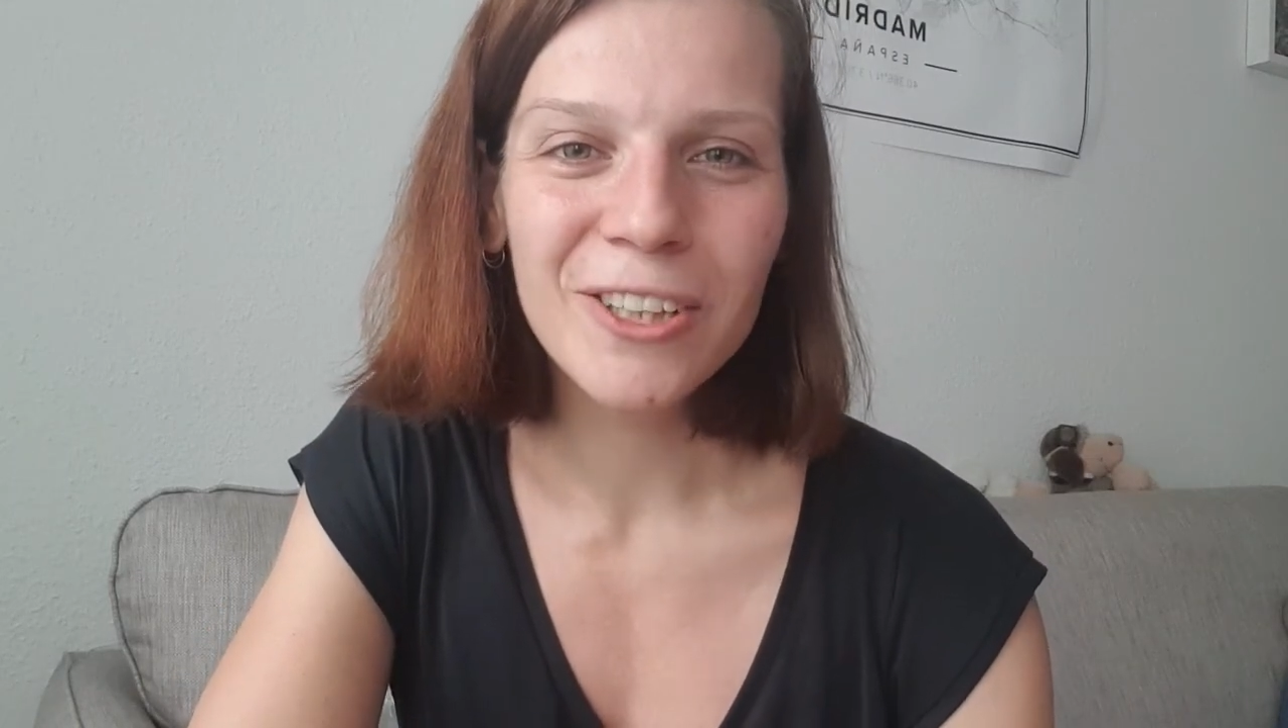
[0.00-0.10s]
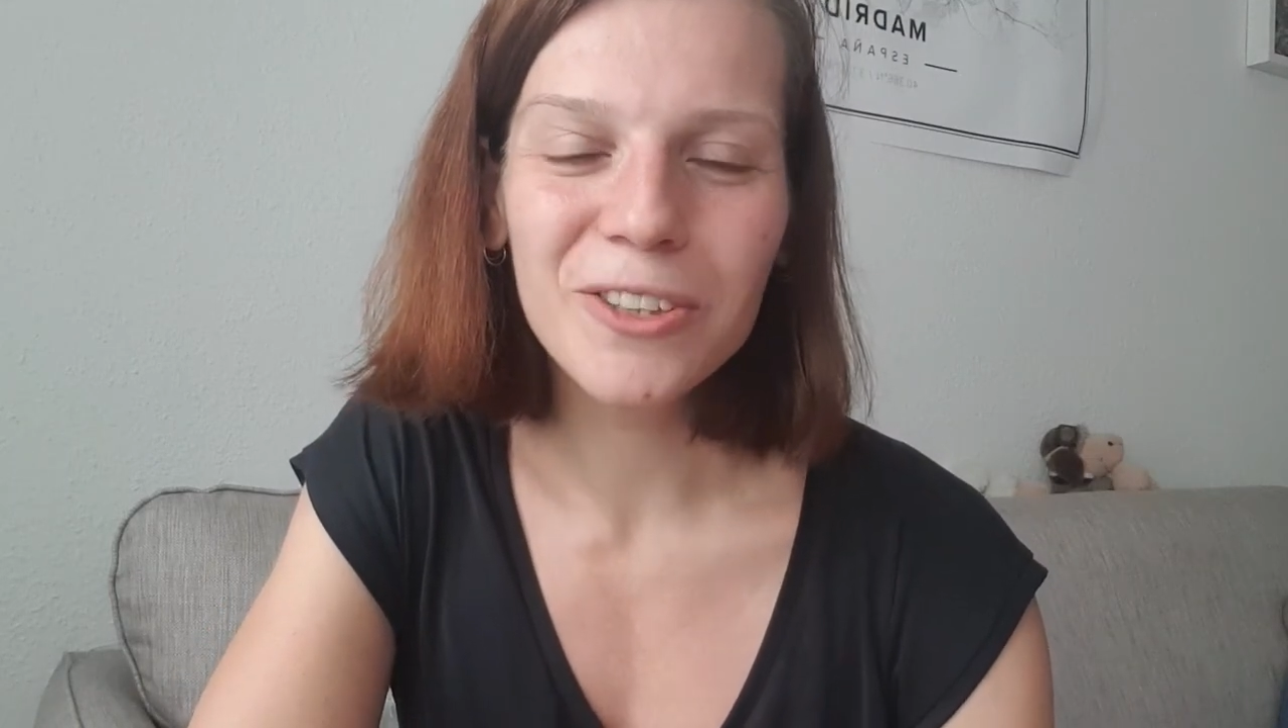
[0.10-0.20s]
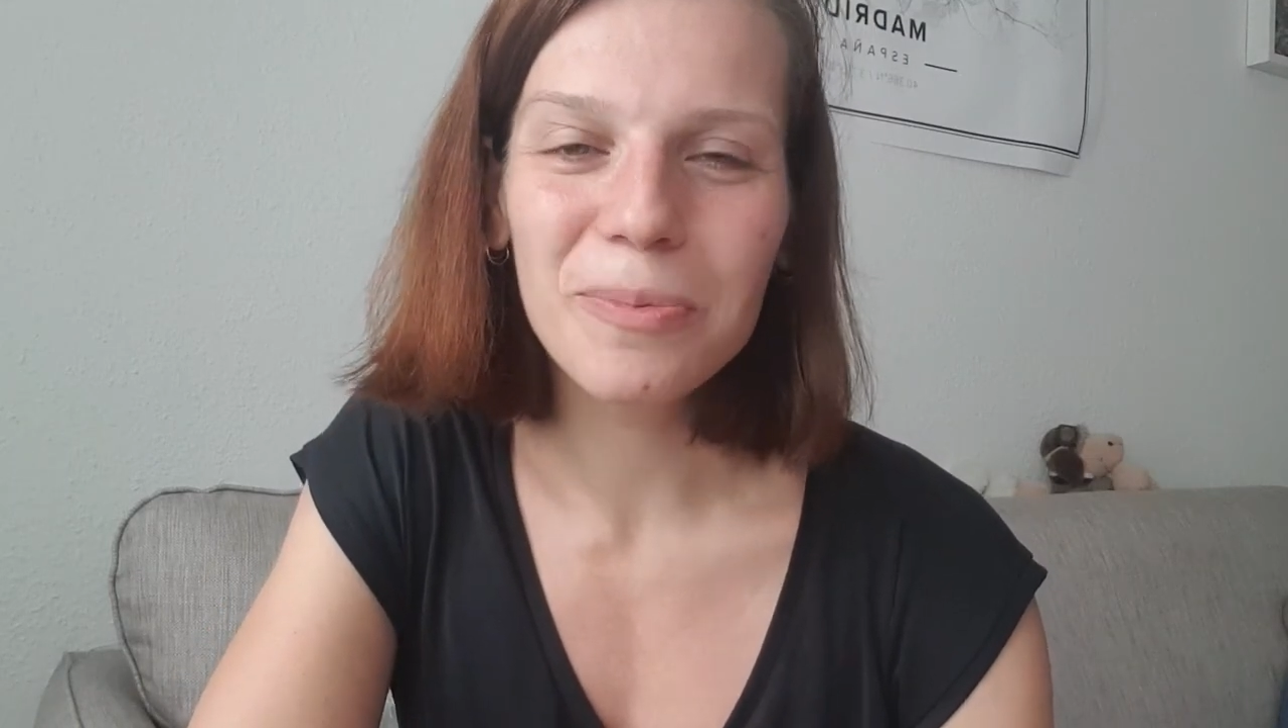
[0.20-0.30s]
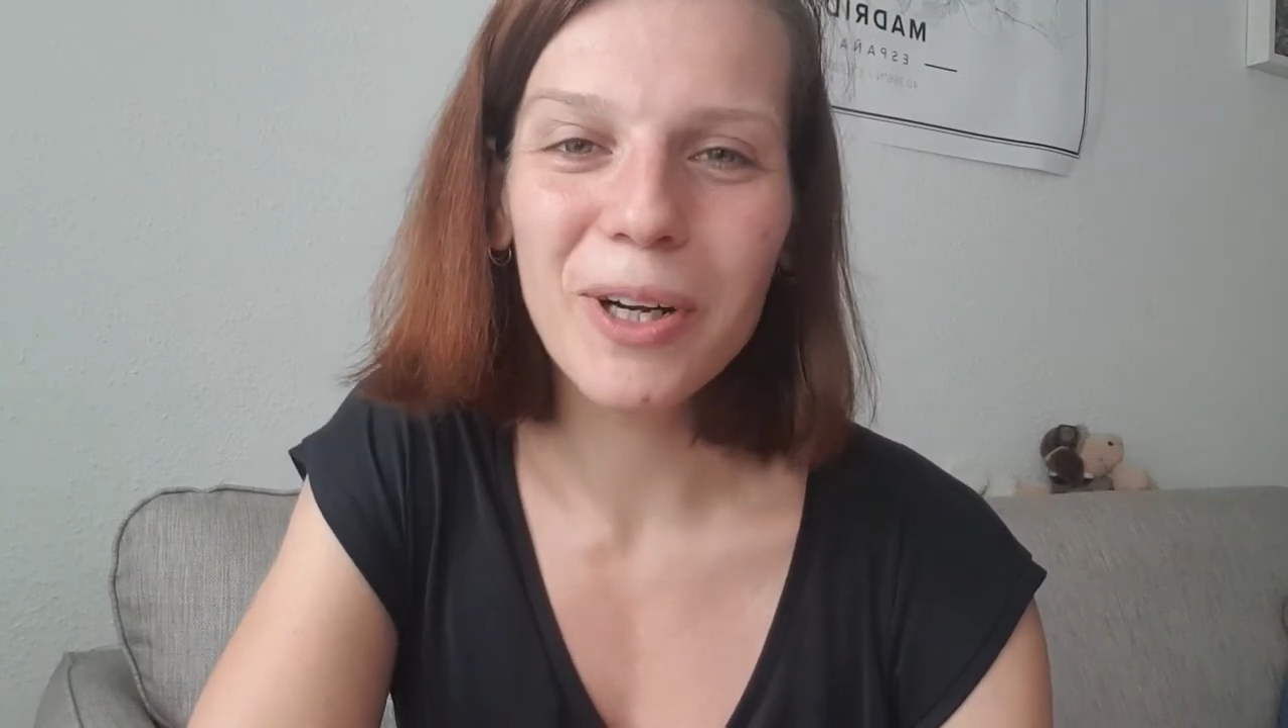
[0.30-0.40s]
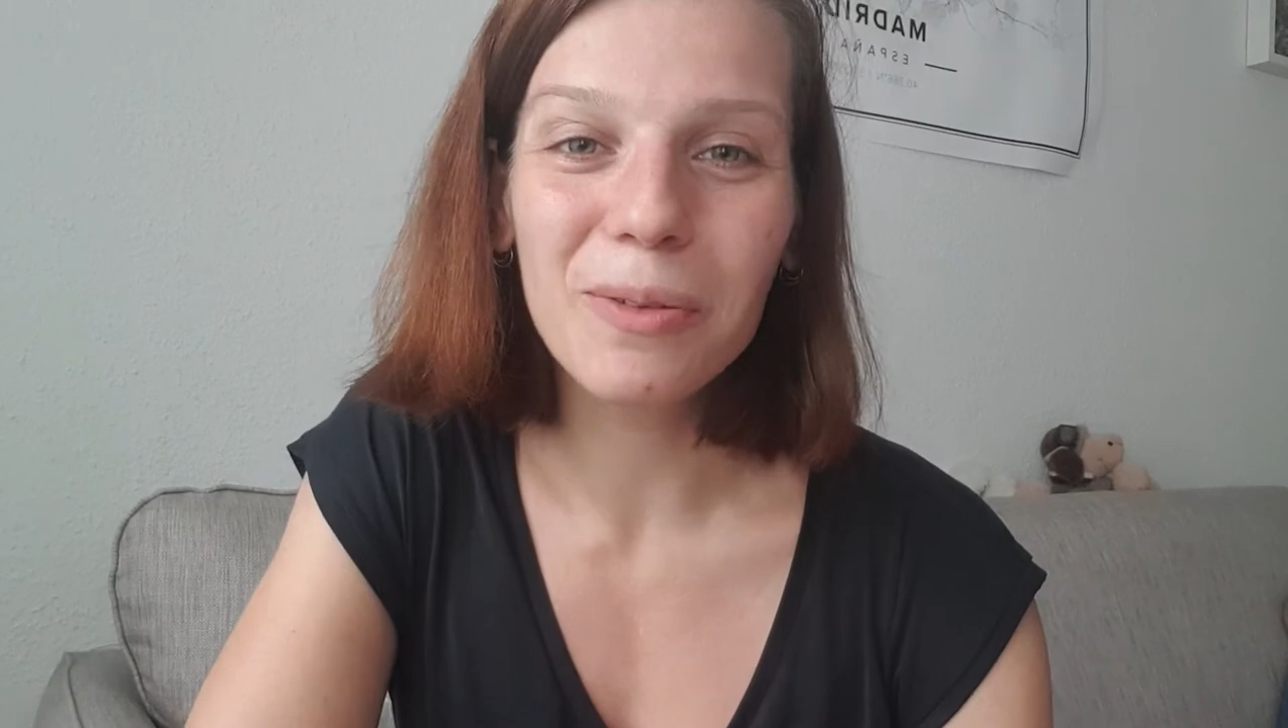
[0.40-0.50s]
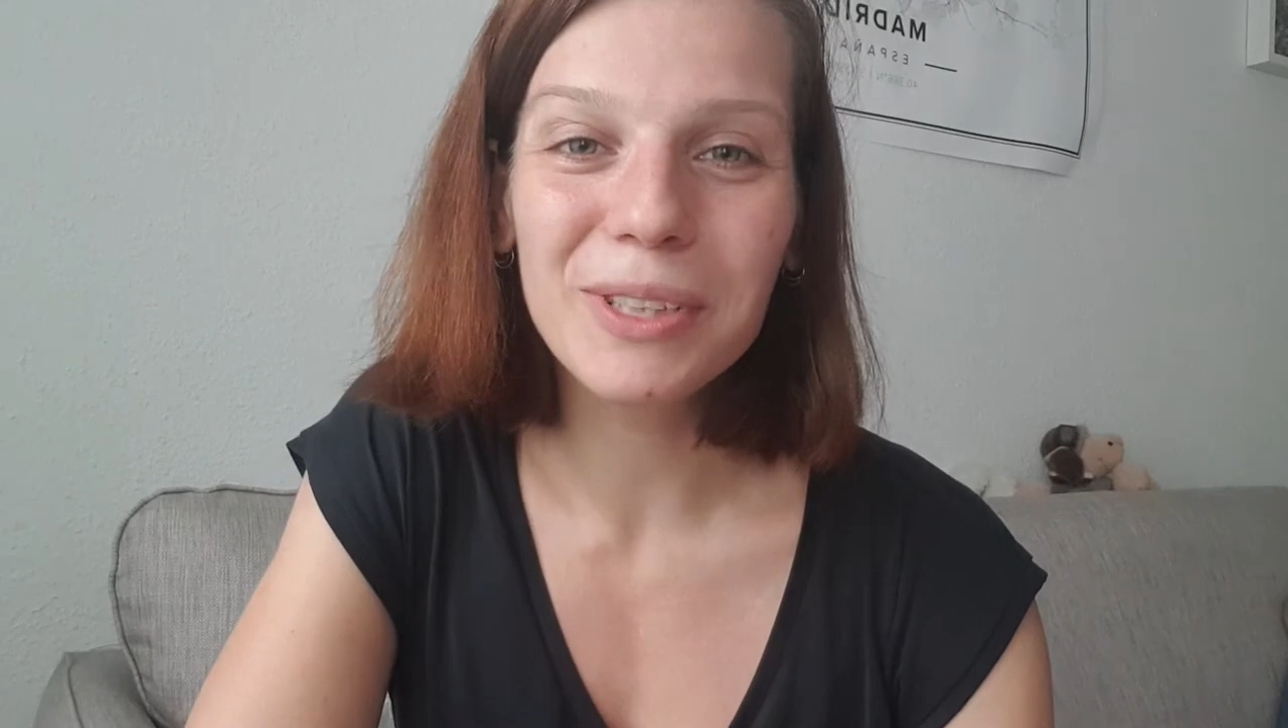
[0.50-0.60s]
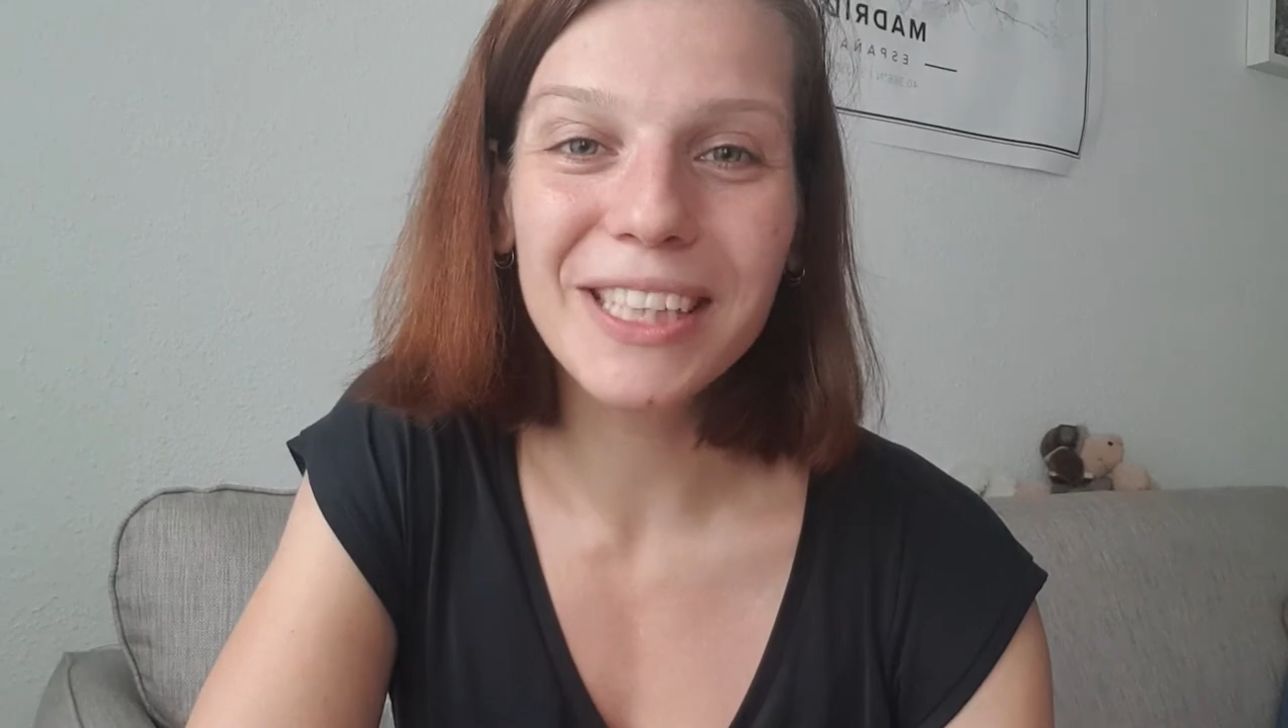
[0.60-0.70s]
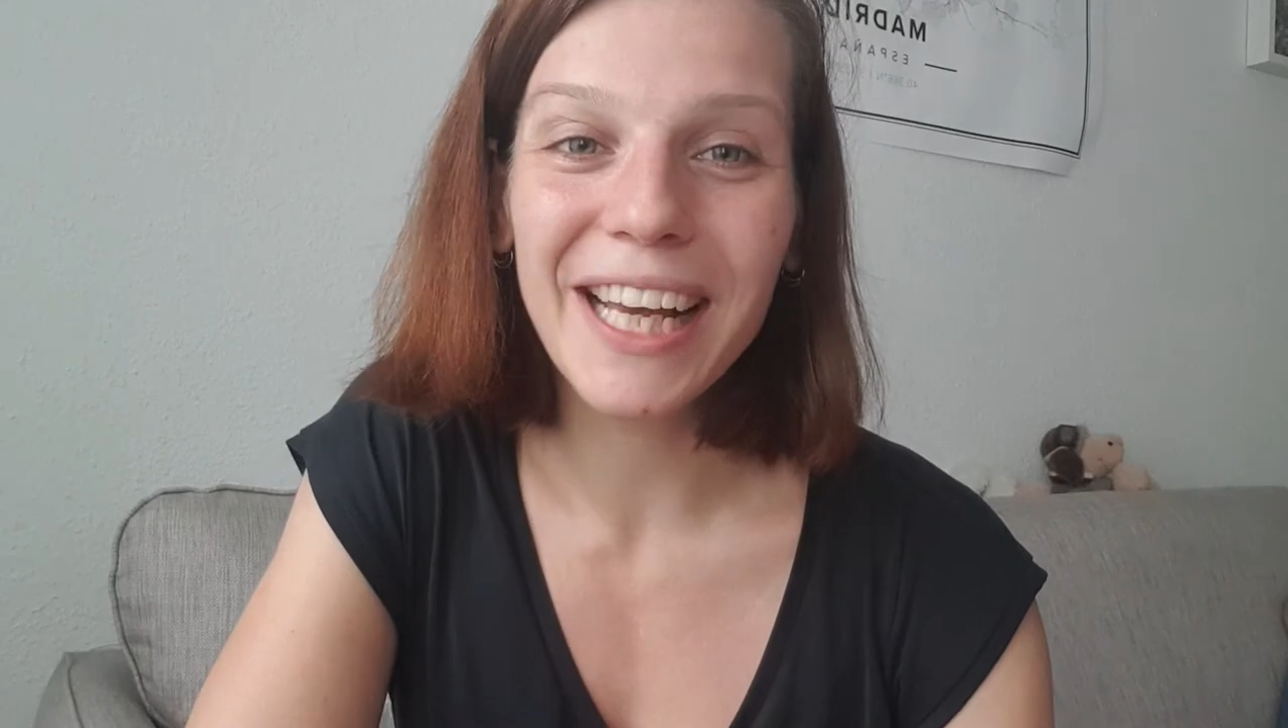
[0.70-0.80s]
und du bekommst